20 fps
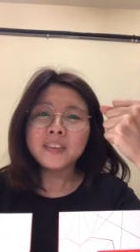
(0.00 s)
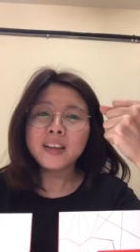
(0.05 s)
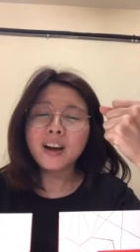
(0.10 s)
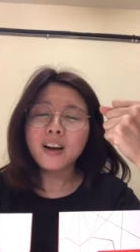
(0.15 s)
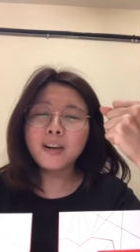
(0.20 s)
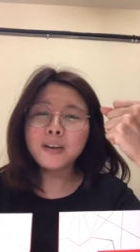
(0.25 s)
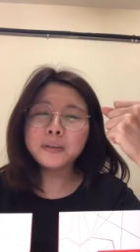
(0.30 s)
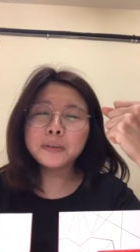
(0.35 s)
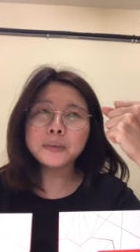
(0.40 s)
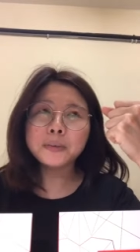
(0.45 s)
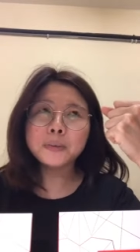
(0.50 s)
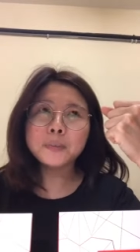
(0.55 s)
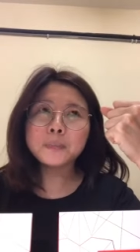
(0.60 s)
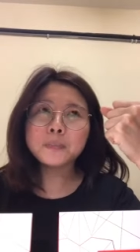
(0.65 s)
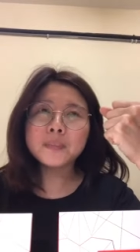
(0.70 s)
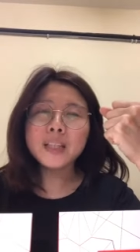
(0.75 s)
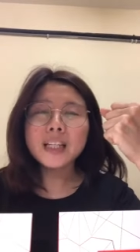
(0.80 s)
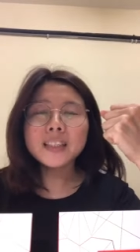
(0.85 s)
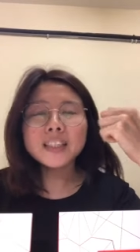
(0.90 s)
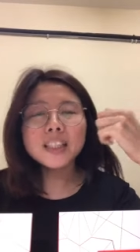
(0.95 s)
然后
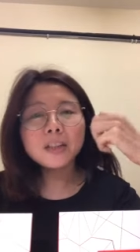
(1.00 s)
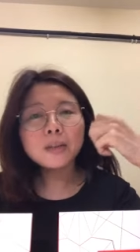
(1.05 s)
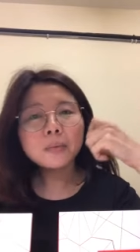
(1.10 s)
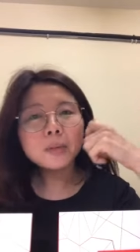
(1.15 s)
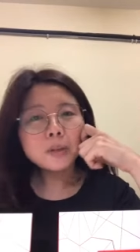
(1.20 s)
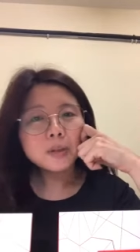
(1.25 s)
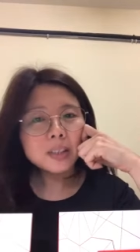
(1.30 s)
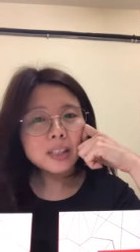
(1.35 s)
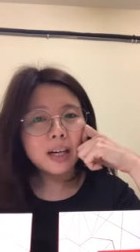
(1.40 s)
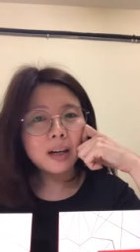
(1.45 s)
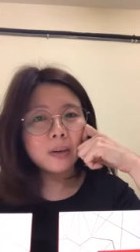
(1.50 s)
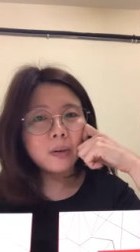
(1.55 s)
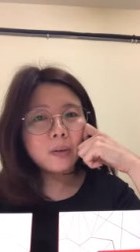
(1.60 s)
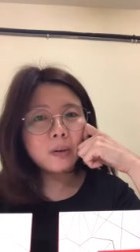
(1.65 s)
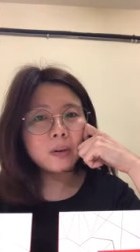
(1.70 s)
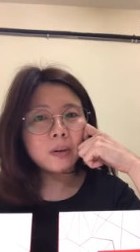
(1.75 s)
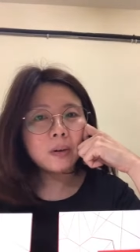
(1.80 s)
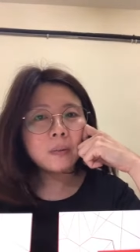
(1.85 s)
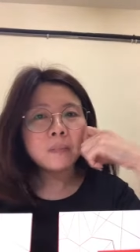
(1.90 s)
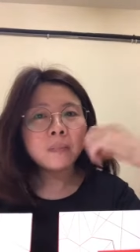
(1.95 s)
大家有没有想
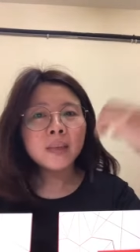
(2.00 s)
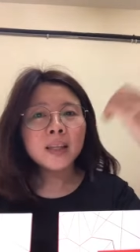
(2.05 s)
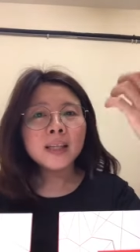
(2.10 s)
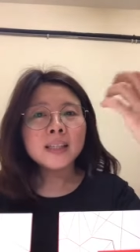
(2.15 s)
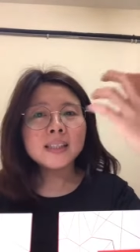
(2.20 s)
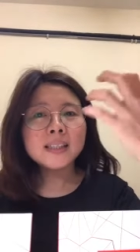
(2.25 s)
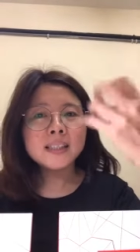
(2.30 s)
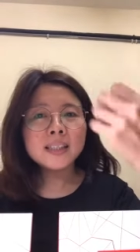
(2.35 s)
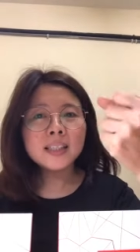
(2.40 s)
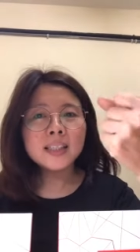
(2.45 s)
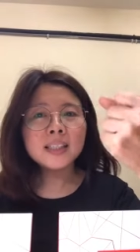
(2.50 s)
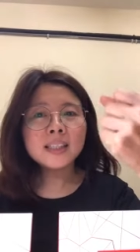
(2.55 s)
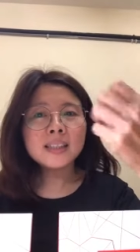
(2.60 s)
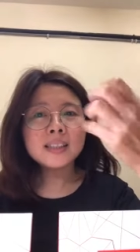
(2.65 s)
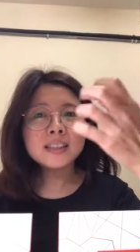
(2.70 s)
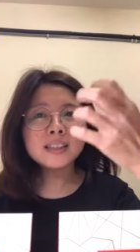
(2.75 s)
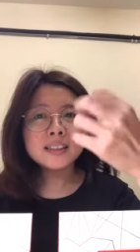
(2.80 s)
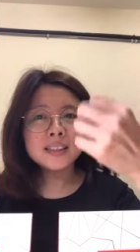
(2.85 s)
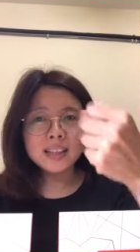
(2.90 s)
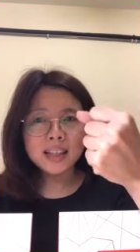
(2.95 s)
过，
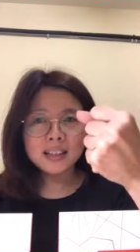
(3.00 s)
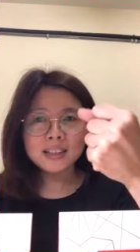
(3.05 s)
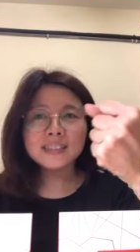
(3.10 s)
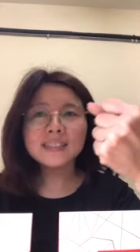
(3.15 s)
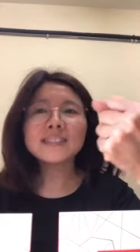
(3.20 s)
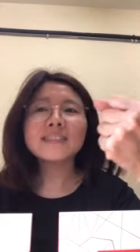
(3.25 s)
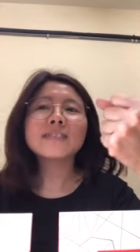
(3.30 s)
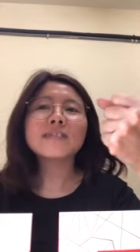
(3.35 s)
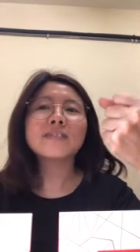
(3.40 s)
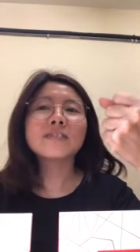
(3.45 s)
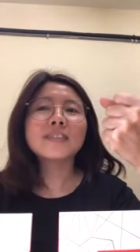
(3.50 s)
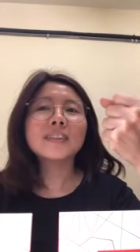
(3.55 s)
心脏